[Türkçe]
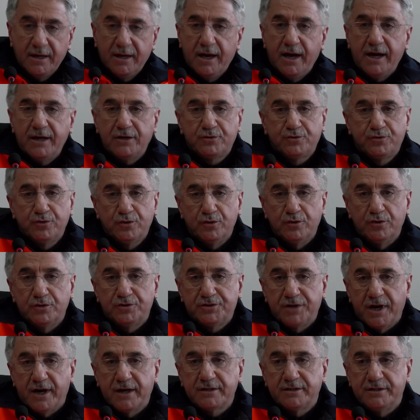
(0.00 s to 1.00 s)
her
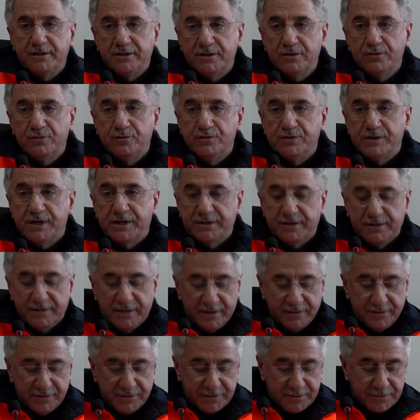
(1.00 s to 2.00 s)
türlü takdirin
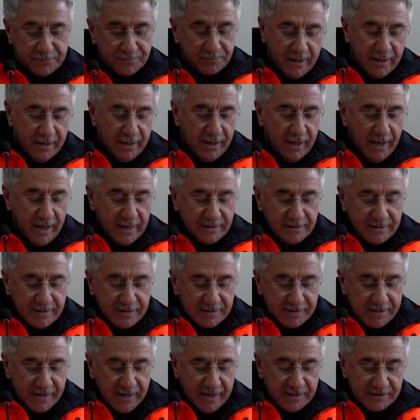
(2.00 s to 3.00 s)
üzerindedir. Hangi
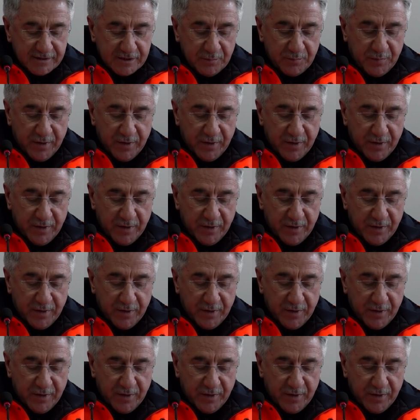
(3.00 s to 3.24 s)
siyasi